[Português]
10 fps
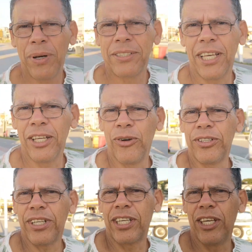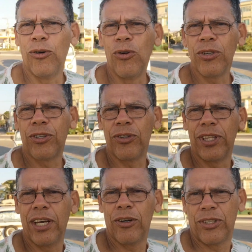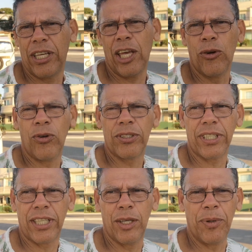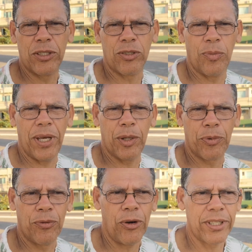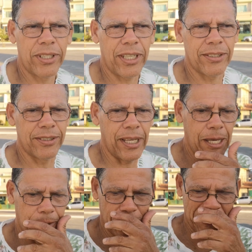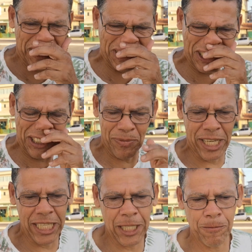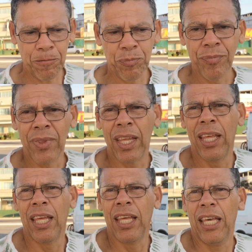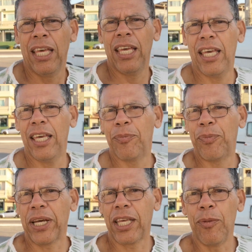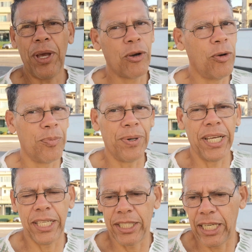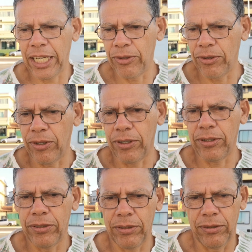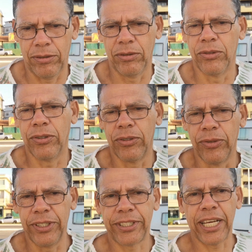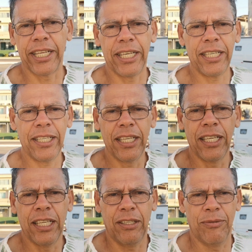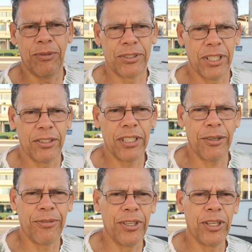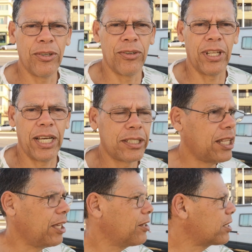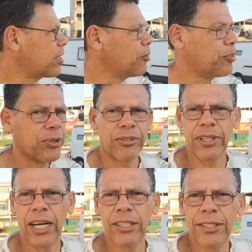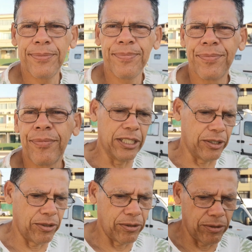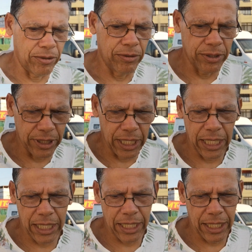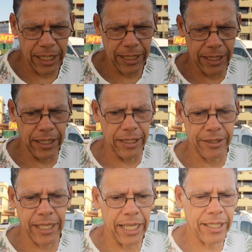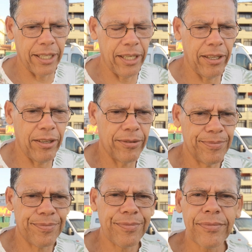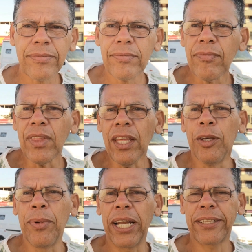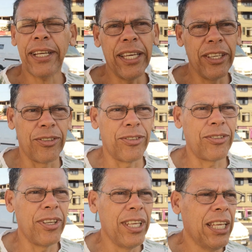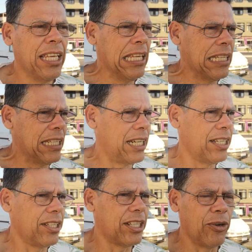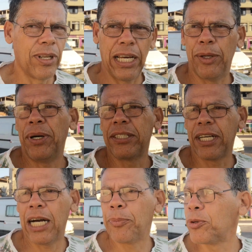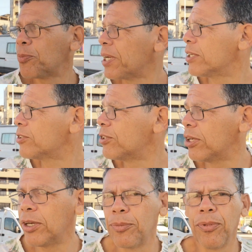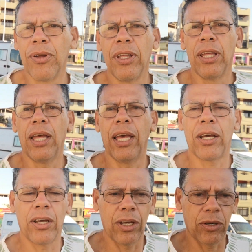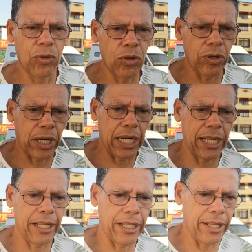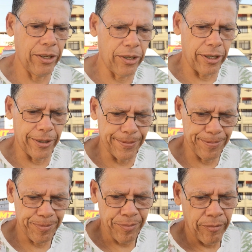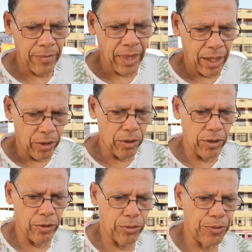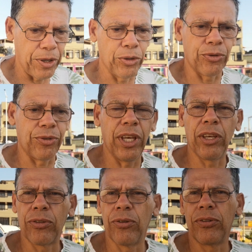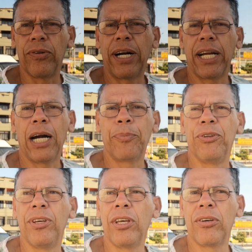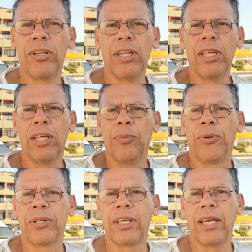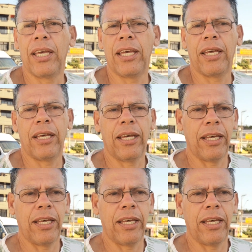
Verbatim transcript: passei a noite aqui ontem, eu, não, eu cheguei ontem aqui mais ou menos por volta das 10 horas da manhã. E para quem me acompanha já no, no, no, Instagram, vocês já viram lá que já teve postagem de eu já estar aqui em Marataízes, tá? Então lá é mais rápido para a gente é, colocar ali, ó, uns videozinhos no, no ar rapidinho, porque